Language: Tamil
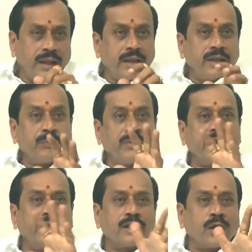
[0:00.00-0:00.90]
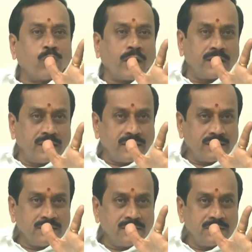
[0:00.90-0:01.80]
ஏன் இப்படியே இருக்கக்கூடாது
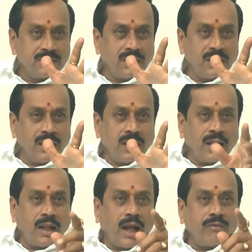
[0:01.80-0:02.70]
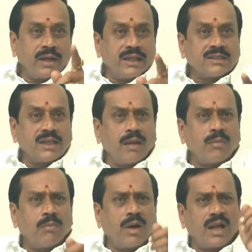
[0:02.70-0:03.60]
அவர்
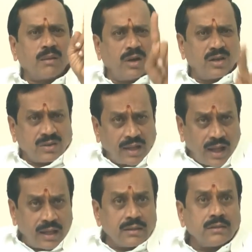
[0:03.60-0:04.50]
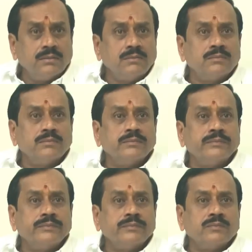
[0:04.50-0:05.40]
இஸ்லாமாக மாற மறுத்தார்
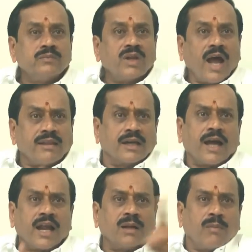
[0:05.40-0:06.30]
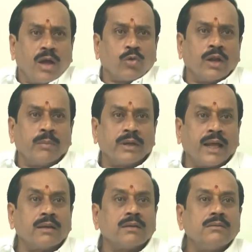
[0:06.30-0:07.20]
அதன் காரணமாக
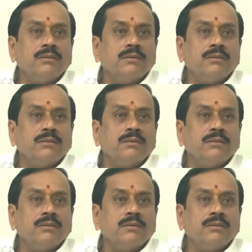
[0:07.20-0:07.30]
கொல்லப்பட்டார்